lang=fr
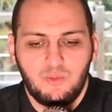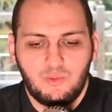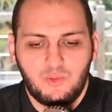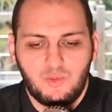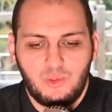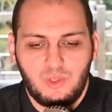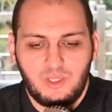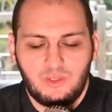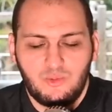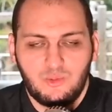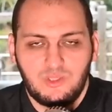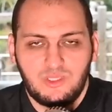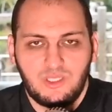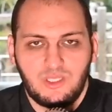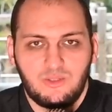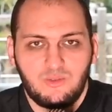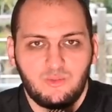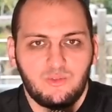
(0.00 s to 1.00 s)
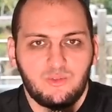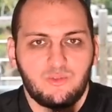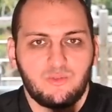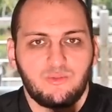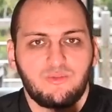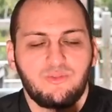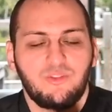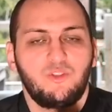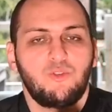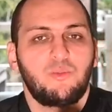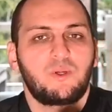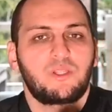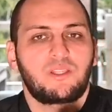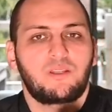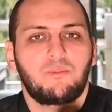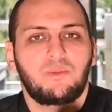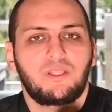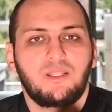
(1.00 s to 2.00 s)
Bonjour à toutes et à tous. On vit le mois
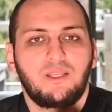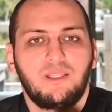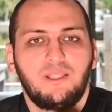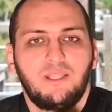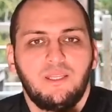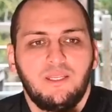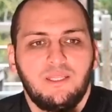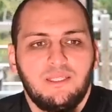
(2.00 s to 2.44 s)
de Ramadan